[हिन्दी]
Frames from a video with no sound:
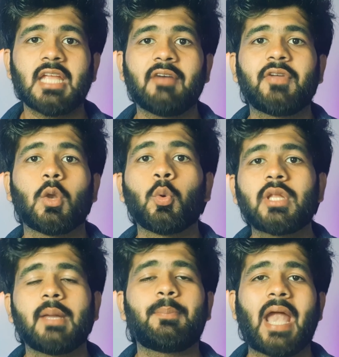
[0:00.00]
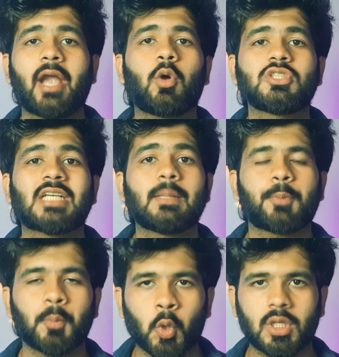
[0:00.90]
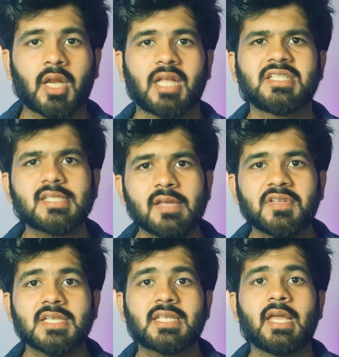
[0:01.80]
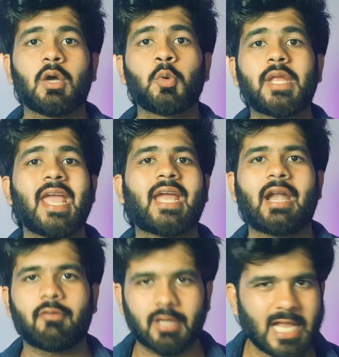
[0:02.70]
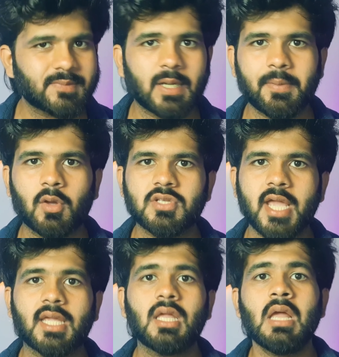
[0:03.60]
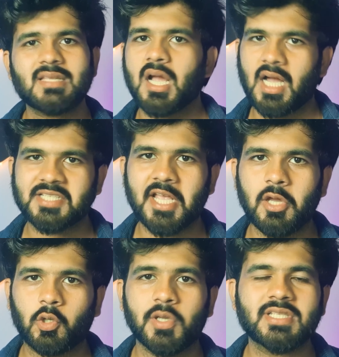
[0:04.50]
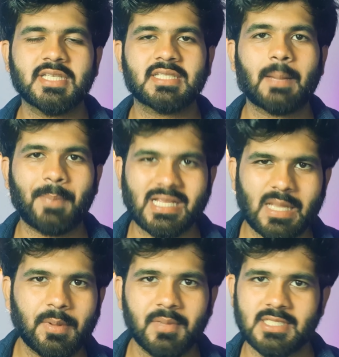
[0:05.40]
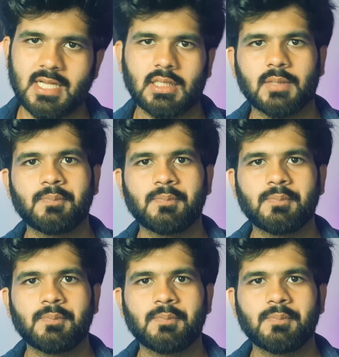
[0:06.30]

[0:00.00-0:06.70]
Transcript: या फिर उनके ब्रांड को ज़्यादा प्रमोट करना जिसकी वजह से उनकी एक एडवर्टाइजमेंट भी हो जाएगी प्लस अकाशा एयर को इस चीज़ का पैसा भी मिल जाएगा